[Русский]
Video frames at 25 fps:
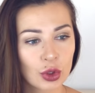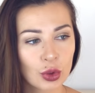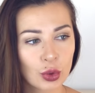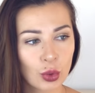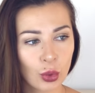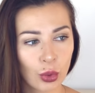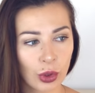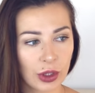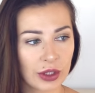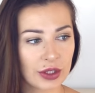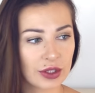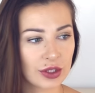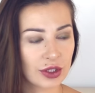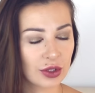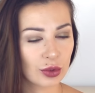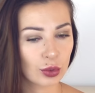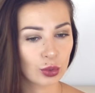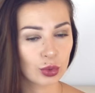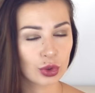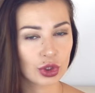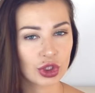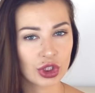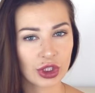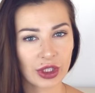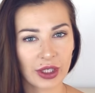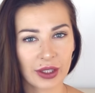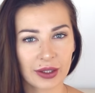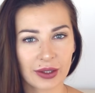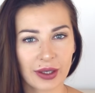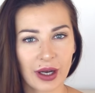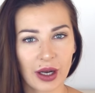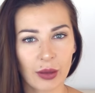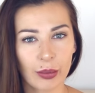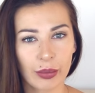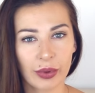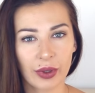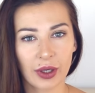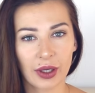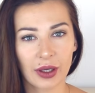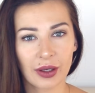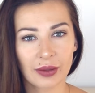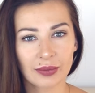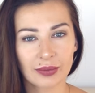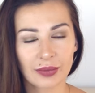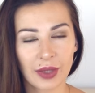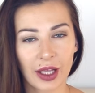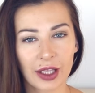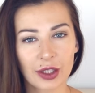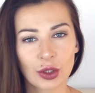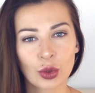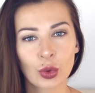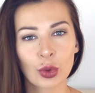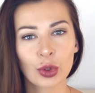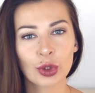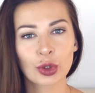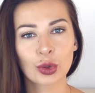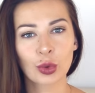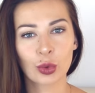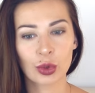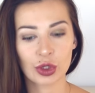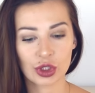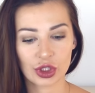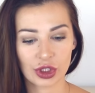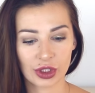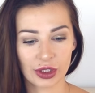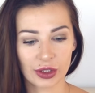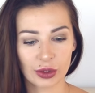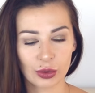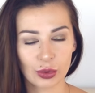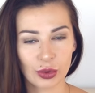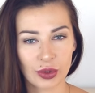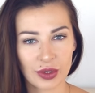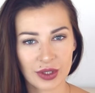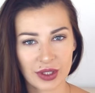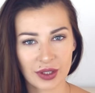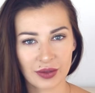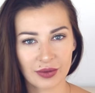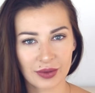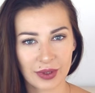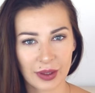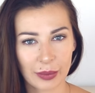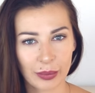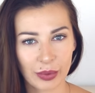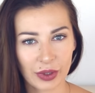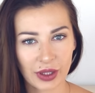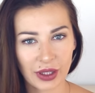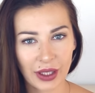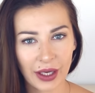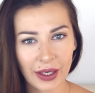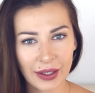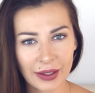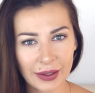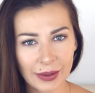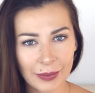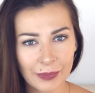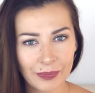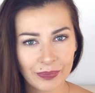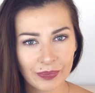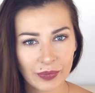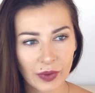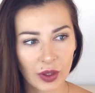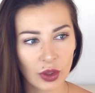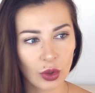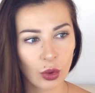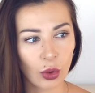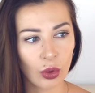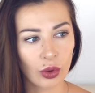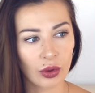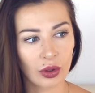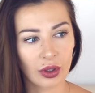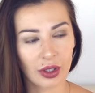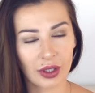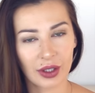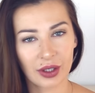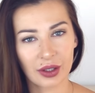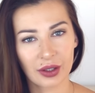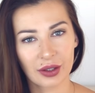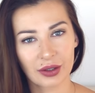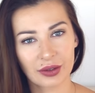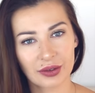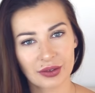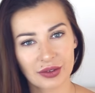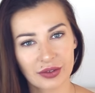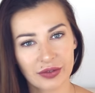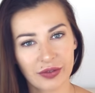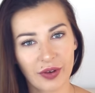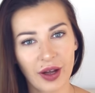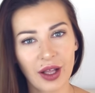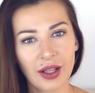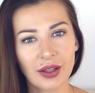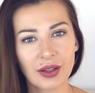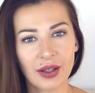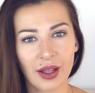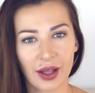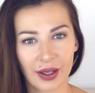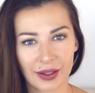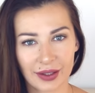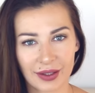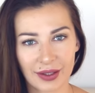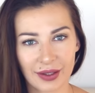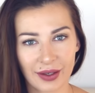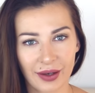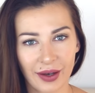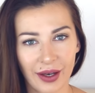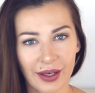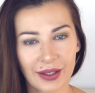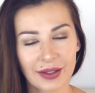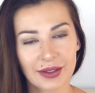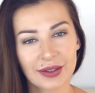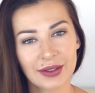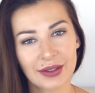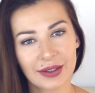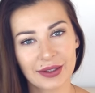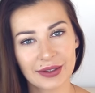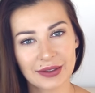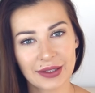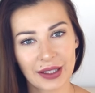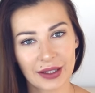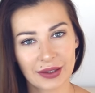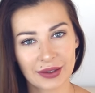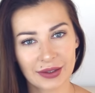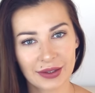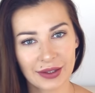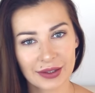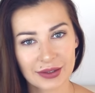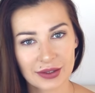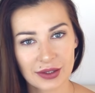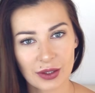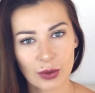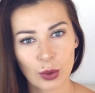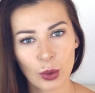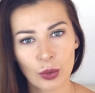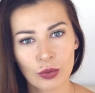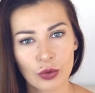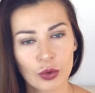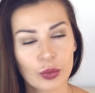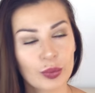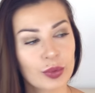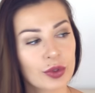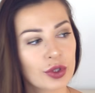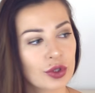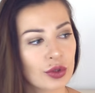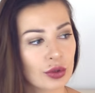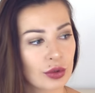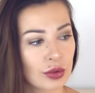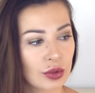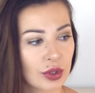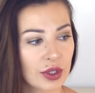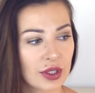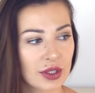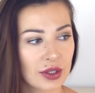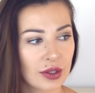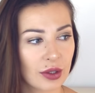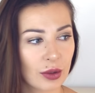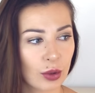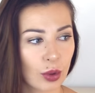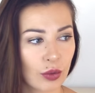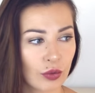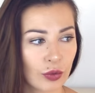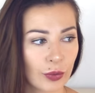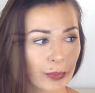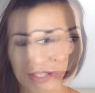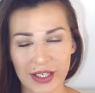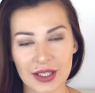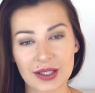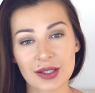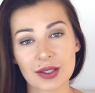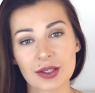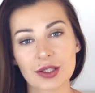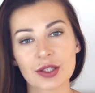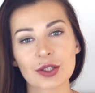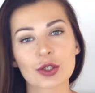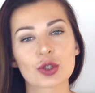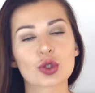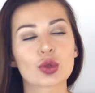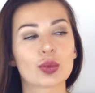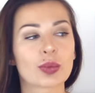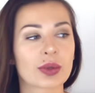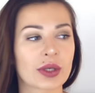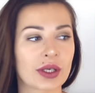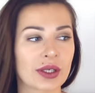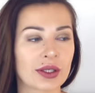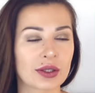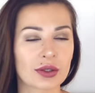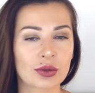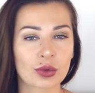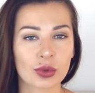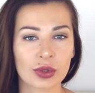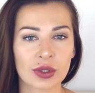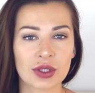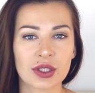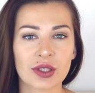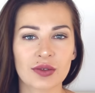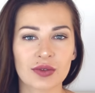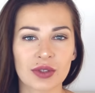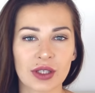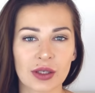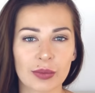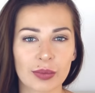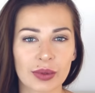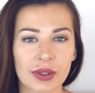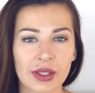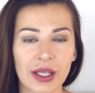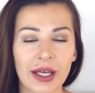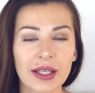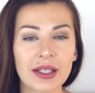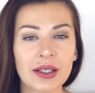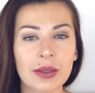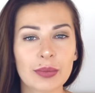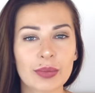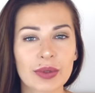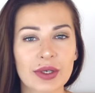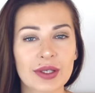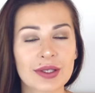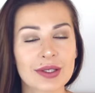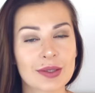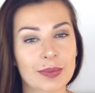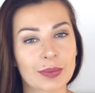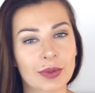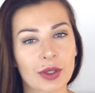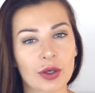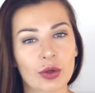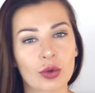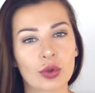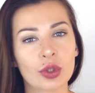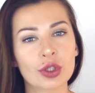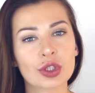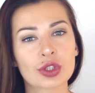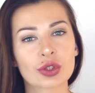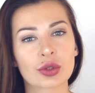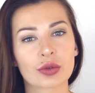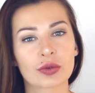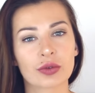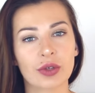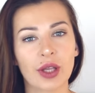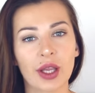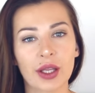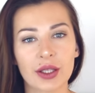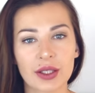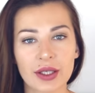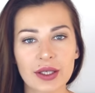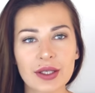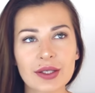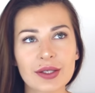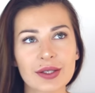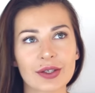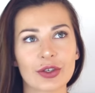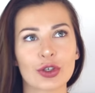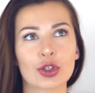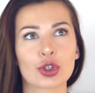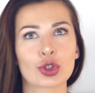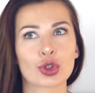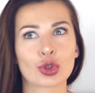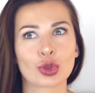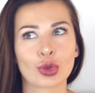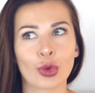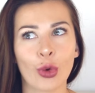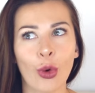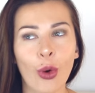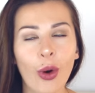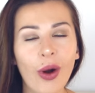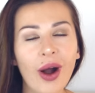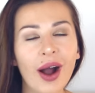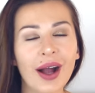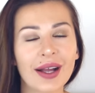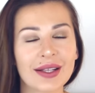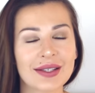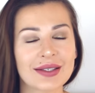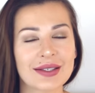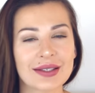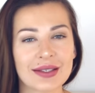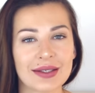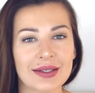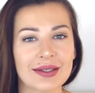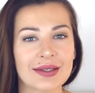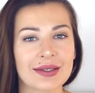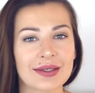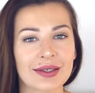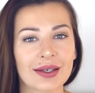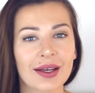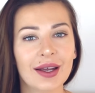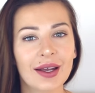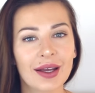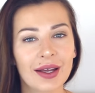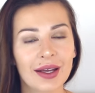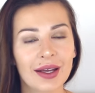То есть уже как бы одно и то же интуитивное питание, но э, два лагеря. Одни едят нездоровую пищу, другие здоровую. Вкратце расскажу про интуитивное питание. Принцип такой, что вы едите, что хотите.